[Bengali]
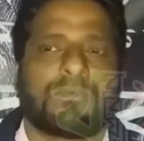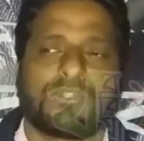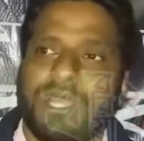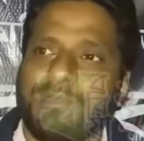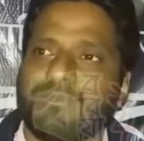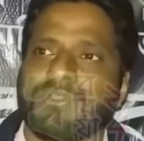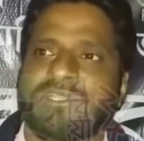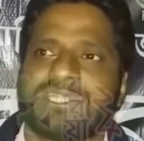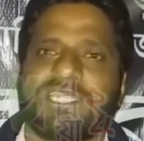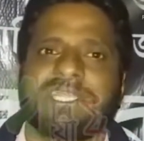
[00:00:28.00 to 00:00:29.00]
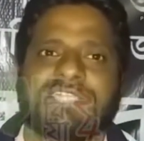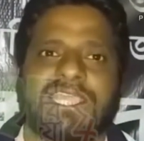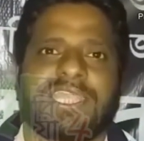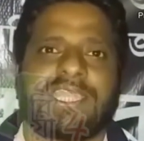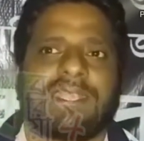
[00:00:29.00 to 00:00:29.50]
প্রধানমন্ত্রীর
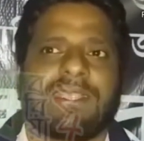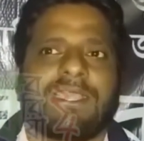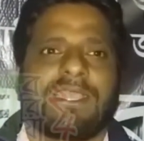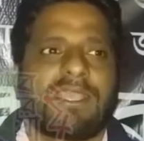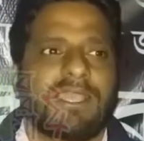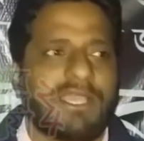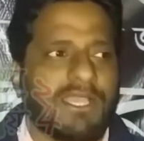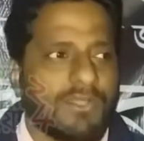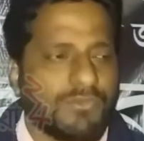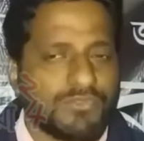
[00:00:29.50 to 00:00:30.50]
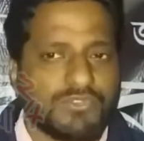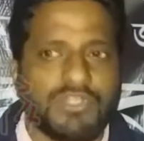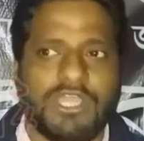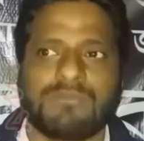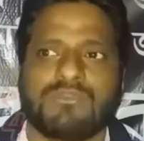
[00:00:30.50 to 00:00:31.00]
যে
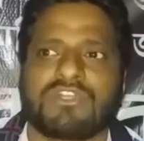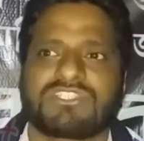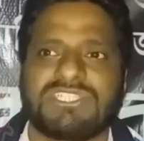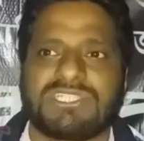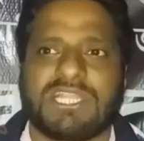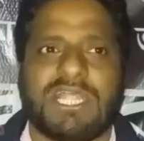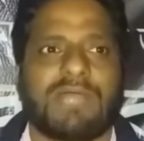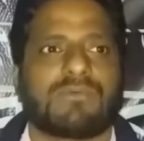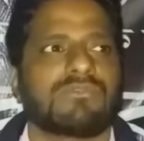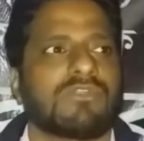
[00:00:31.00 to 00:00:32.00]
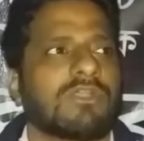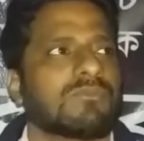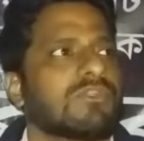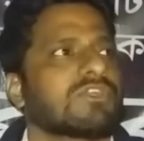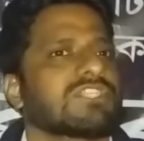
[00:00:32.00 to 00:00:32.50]
উন্নয়নমূলক চিন্তাধারা
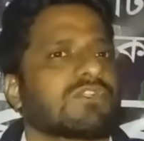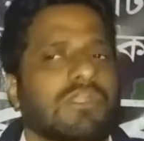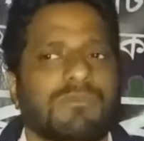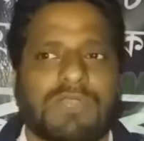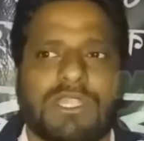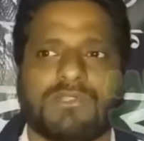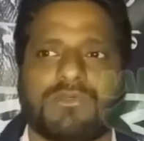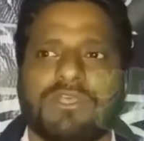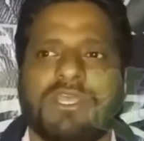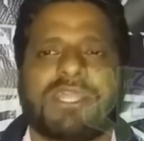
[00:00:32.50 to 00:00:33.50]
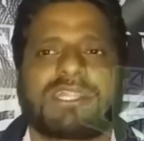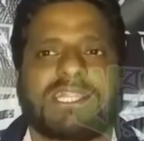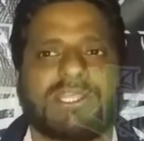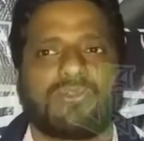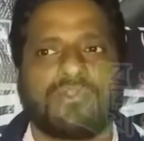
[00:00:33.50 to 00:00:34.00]
উন্নয়নমূলক যে কর্মকাণ্ড
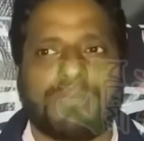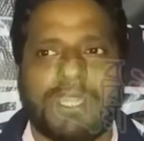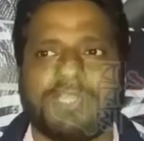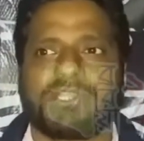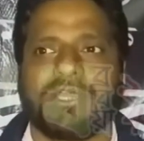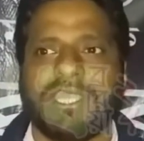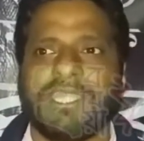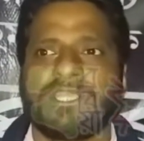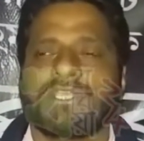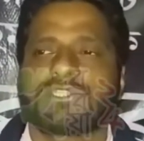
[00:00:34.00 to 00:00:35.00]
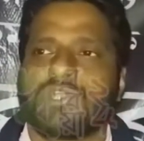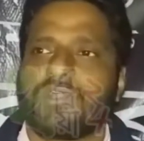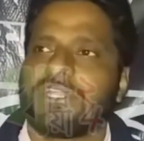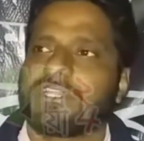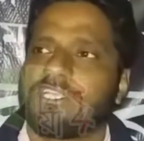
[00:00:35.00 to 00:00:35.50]
তাতে অনুপ্রাণিত হয়ে
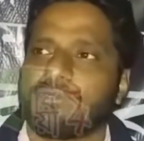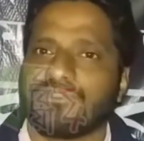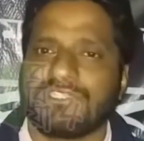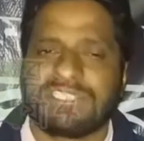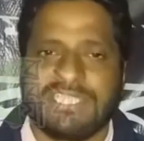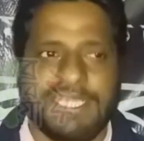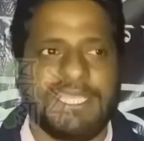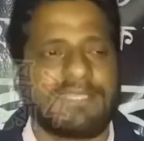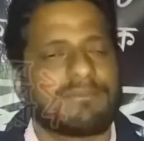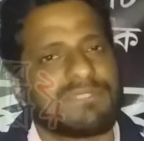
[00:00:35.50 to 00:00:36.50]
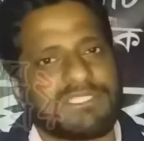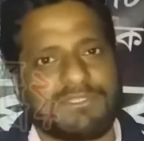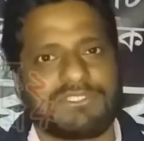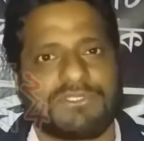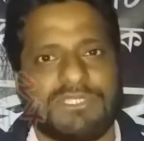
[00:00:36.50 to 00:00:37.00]
সকলে তৃণমূল ছেড়ে
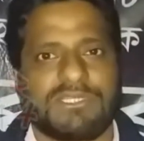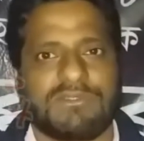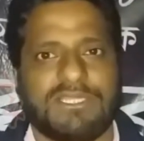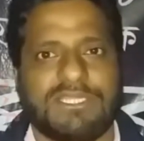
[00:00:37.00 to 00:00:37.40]
বিজেপিতে যোগদান